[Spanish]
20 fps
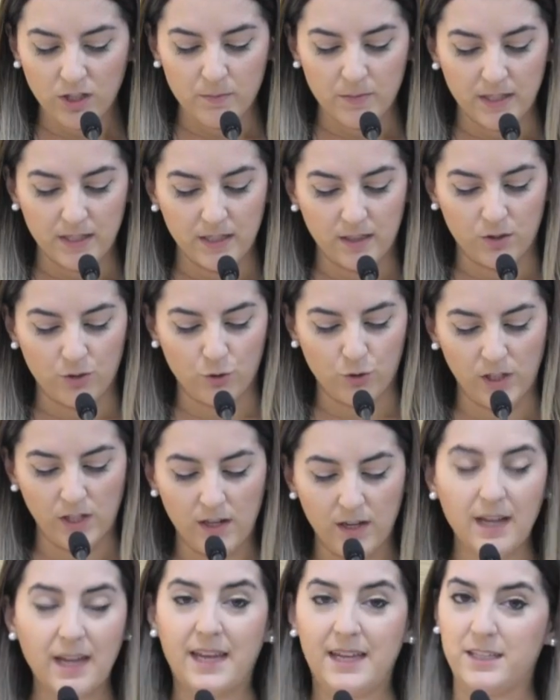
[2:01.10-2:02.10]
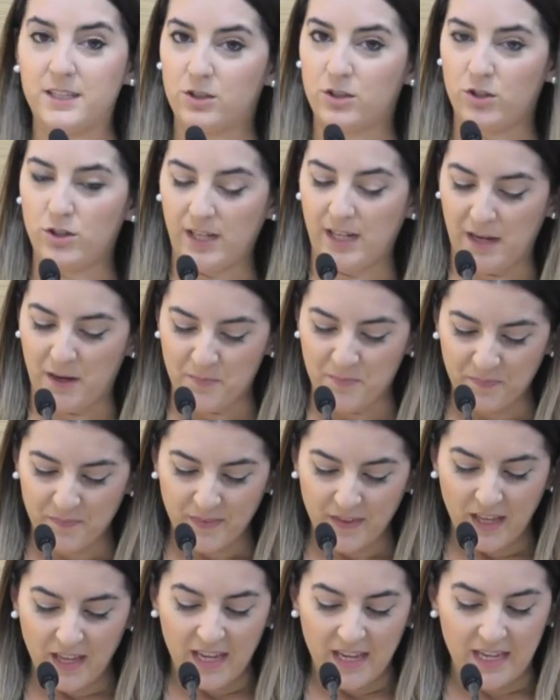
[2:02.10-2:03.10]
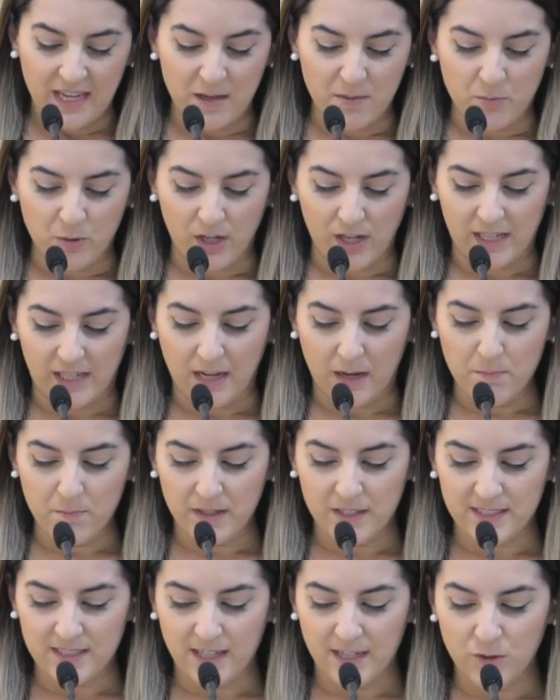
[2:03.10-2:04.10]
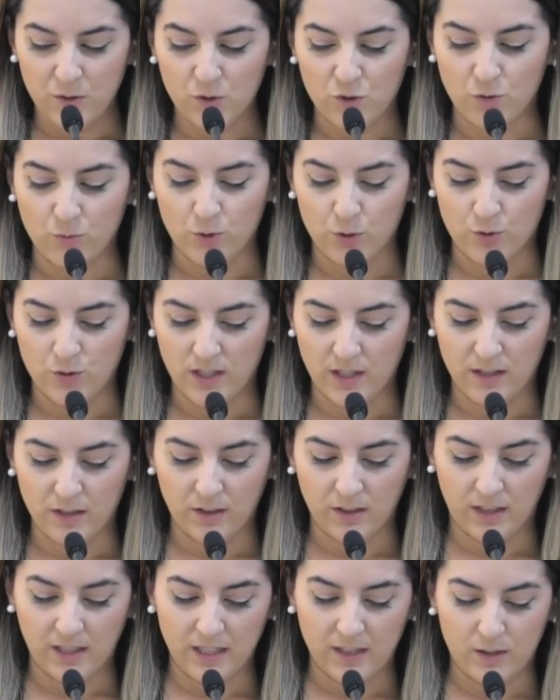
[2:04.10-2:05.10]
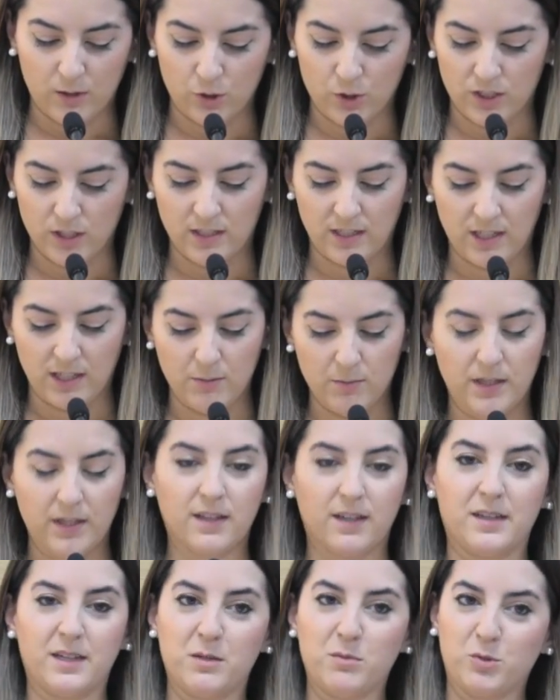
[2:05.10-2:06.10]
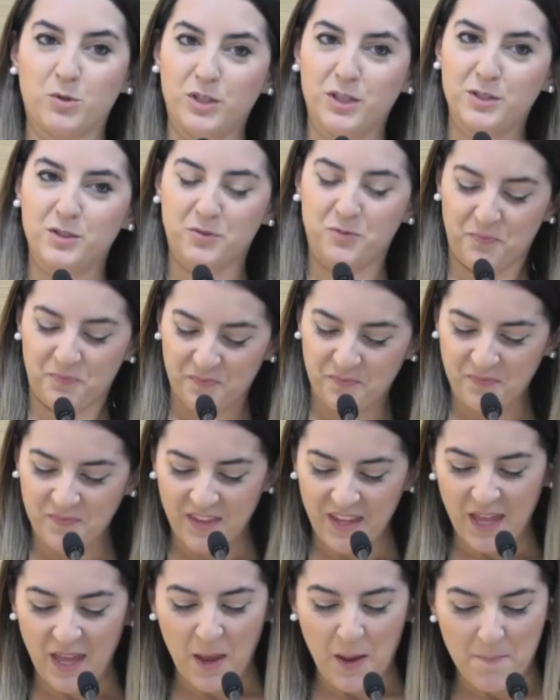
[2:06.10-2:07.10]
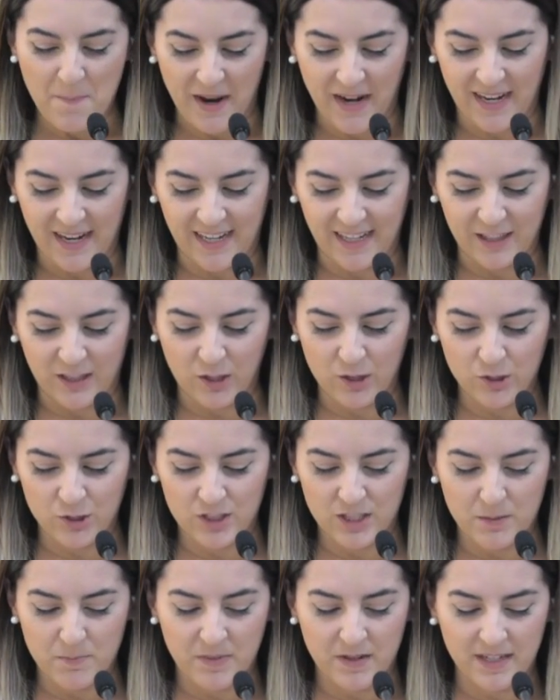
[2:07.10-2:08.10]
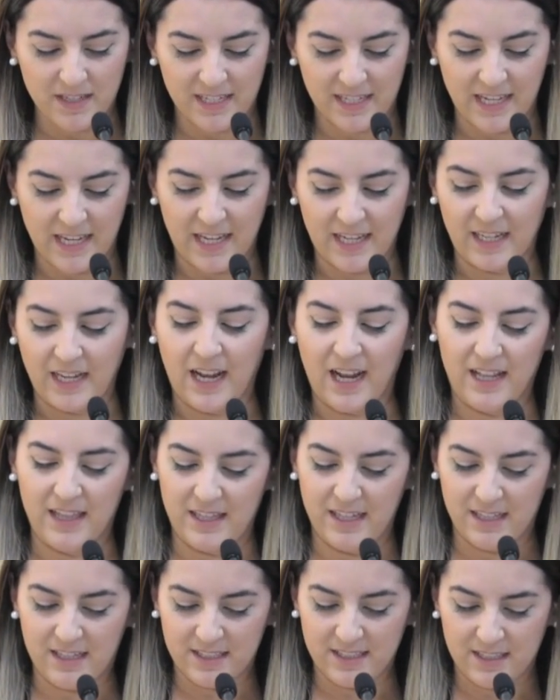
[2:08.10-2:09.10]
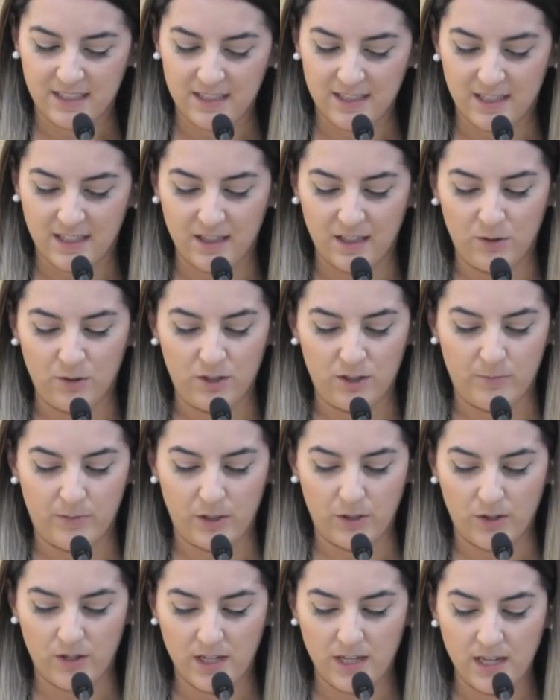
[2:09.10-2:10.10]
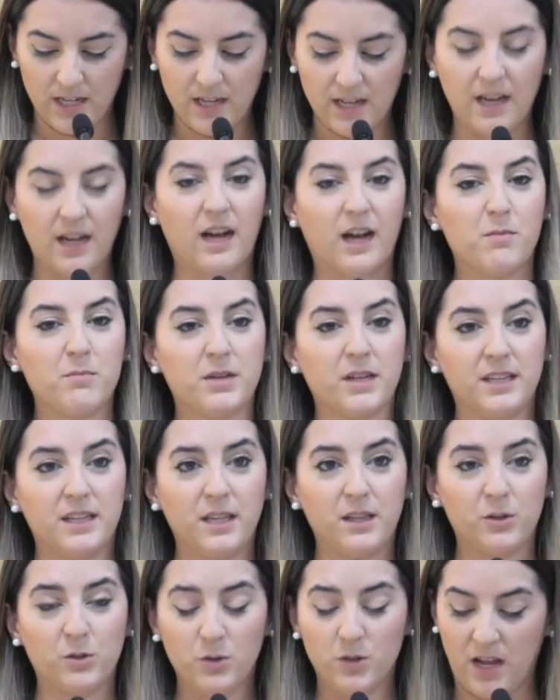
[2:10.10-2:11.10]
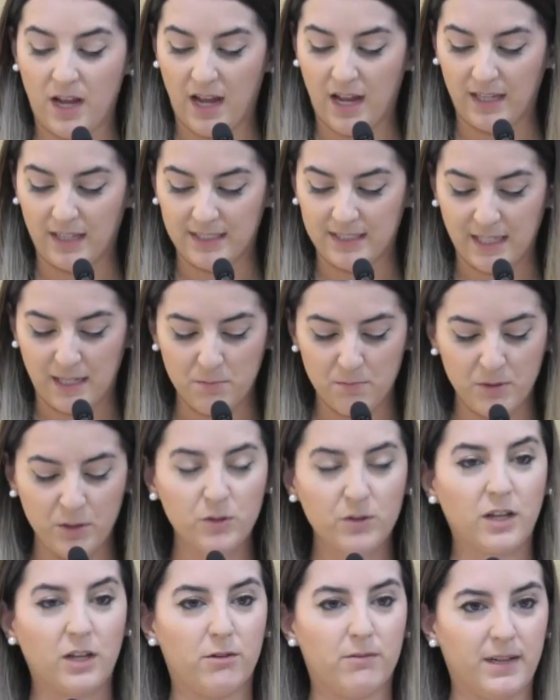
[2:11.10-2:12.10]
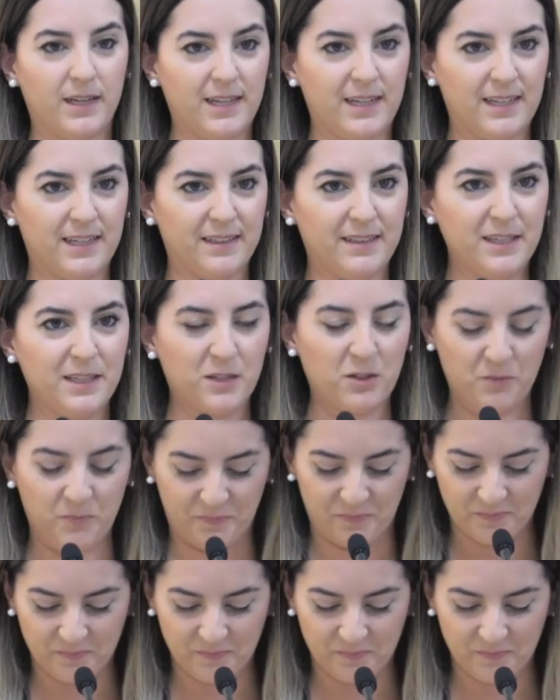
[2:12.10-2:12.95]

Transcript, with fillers: también historia e historia, y por el que han pasado, como suele decir José Talavera, el monillo, para que todos sepan quién al de de Torreperojí han venido a la Champion de los bailes latinos.